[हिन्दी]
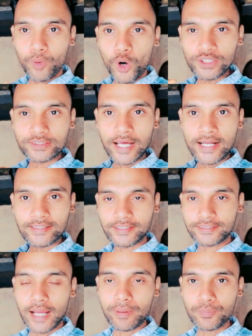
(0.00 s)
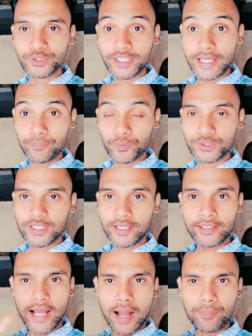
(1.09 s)
बहुत सारे सब्सक्राइबर मुझे ये पूछते
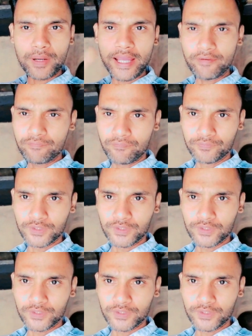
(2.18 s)
हैं कि आपका एक